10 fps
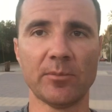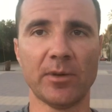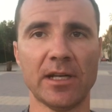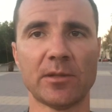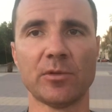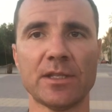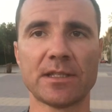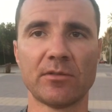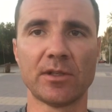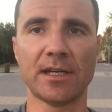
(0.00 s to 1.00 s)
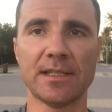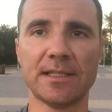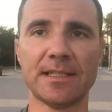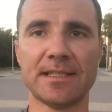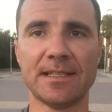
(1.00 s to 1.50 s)
Поэтому, если вы
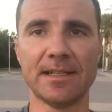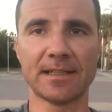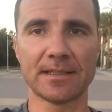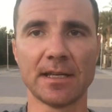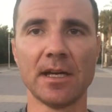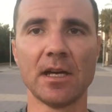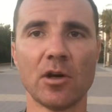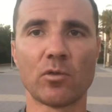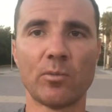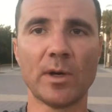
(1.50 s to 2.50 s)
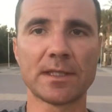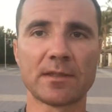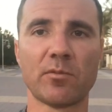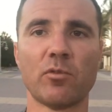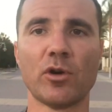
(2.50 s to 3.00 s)
хотите ехать
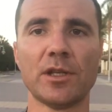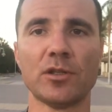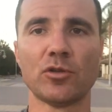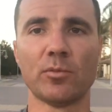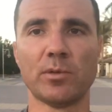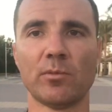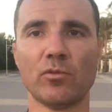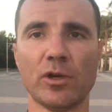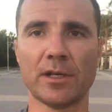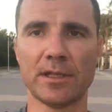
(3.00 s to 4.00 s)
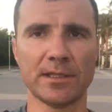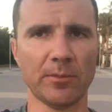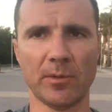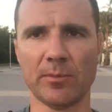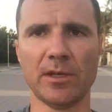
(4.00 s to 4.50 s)
купаться в более теплом море, хотя
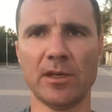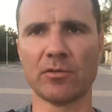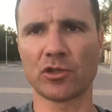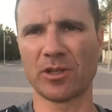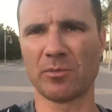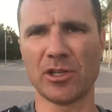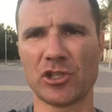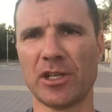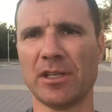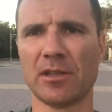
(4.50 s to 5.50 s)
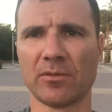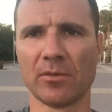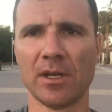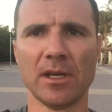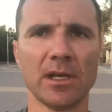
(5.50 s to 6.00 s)
по мне и в Шарм-эль-Шейхе,
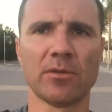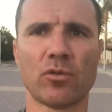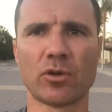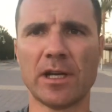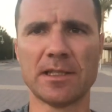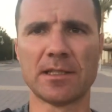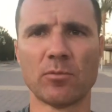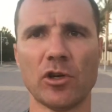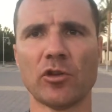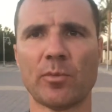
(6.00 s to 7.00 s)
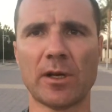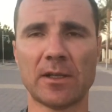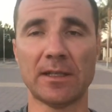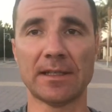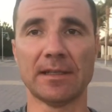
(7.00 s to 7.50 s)
в Хургаде зимой оно
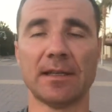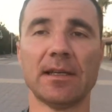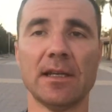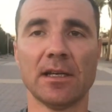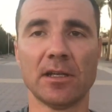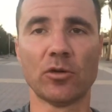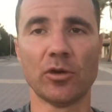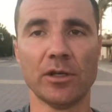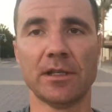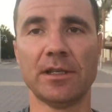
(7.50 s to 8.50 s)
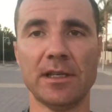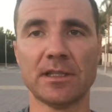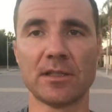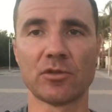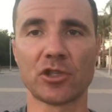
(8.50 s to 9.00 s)
прохладное, то
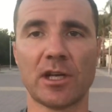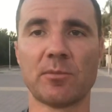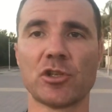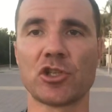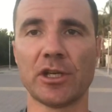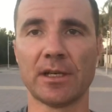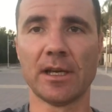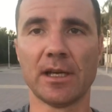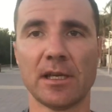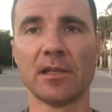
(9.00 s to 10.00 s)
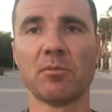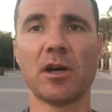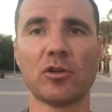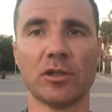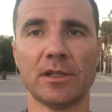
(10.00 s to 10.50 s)
едьте в Шарм-эль-Шейх. И
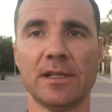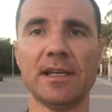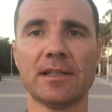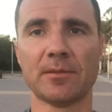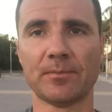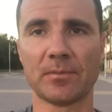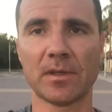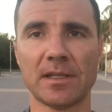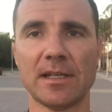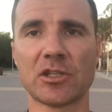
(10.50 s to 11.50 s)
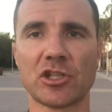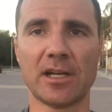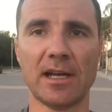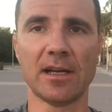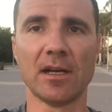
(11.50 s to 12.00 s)
наоборот, летом, когда
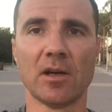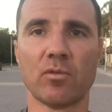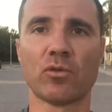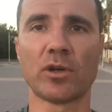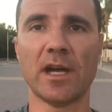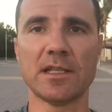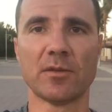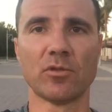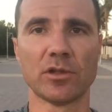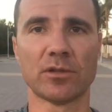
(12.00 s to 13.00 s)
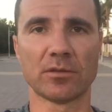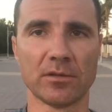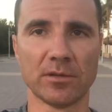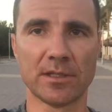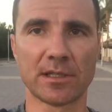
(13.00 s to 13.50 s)
жара в Хургаде, вот
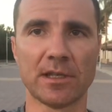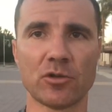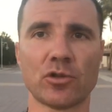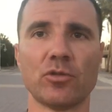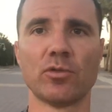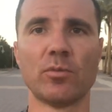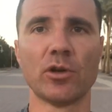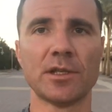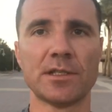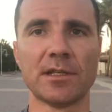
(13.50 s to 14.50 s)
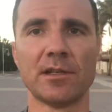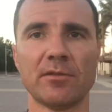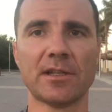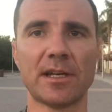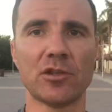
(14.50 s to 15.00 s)
э, из-за того, что дуют более сильные
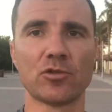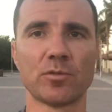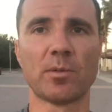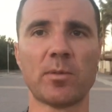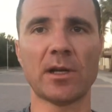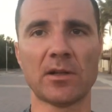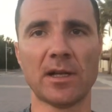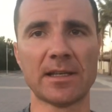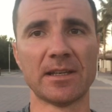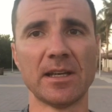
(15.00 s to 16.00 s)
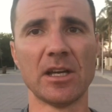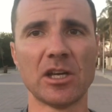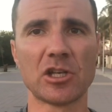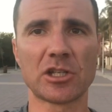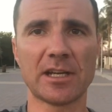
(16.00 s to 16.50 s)
ветра и чуть попрохладнее,
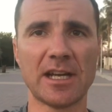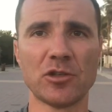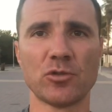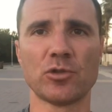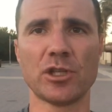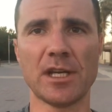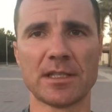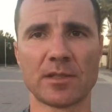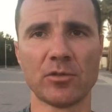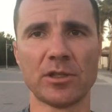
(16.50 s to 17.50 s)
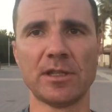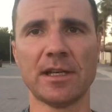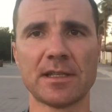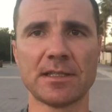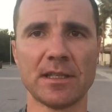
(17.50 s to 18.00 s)
жара ощущается вот не
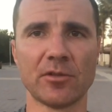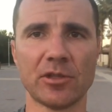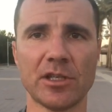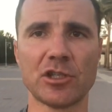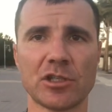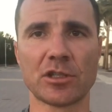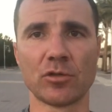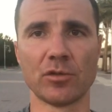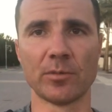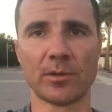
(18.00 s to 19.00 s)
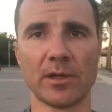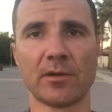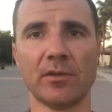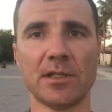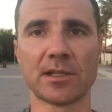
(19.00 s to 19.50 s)
так сильно. Вот я сейчас иду, например,
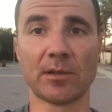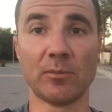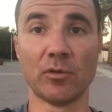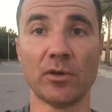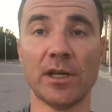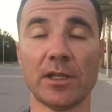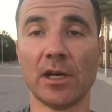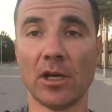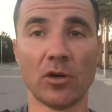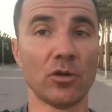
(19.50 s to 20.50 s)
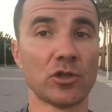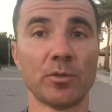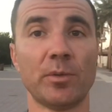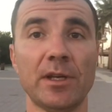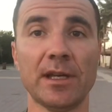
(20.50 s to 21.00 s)
ветер обдувает,
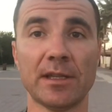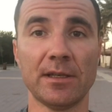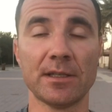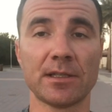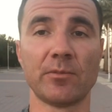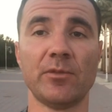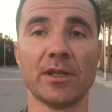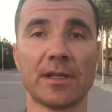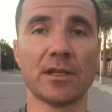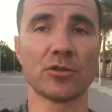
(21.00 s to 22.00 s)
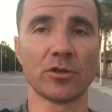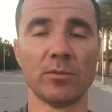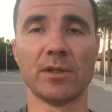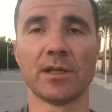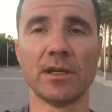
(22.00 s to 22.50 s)
очень приятно, если бы ветра
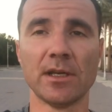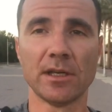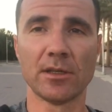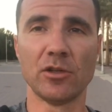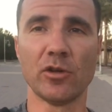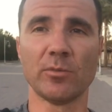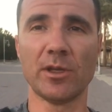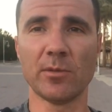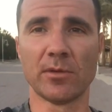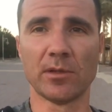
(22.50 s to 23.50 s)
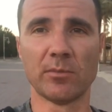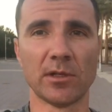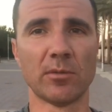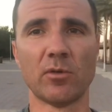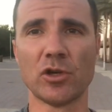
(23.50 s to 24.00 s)
особенно днем не было,
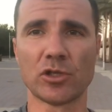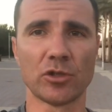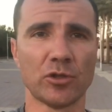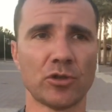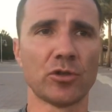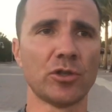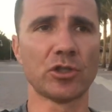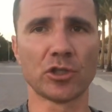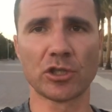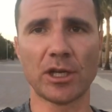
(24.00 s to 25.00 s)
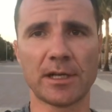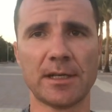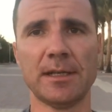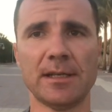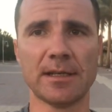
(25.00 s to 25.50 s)
было бы очень-очень-очень
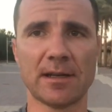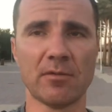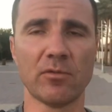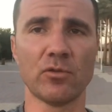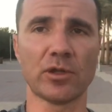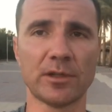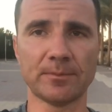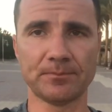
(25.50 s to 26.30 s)
жарко и некомфортно.